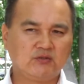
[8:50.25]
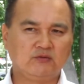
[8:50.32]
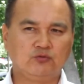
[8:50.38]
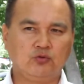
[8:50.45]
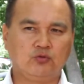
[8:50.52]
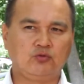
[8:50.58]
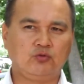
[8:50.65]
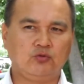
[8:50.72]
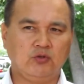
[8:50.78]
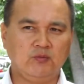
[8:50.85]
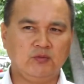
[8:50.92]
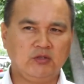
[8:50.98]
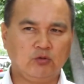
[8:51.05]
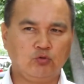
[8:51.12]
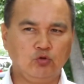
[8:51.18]
тот
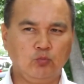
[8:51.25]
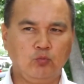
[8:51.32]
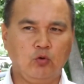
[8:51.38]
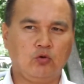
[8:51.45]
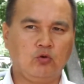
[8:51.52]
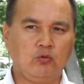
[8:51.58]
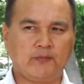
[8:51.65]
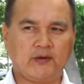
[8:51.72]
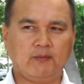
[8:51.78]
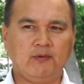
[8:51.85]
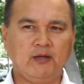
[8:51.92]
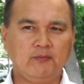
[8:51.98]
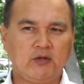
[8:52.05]
именно клубок проблем,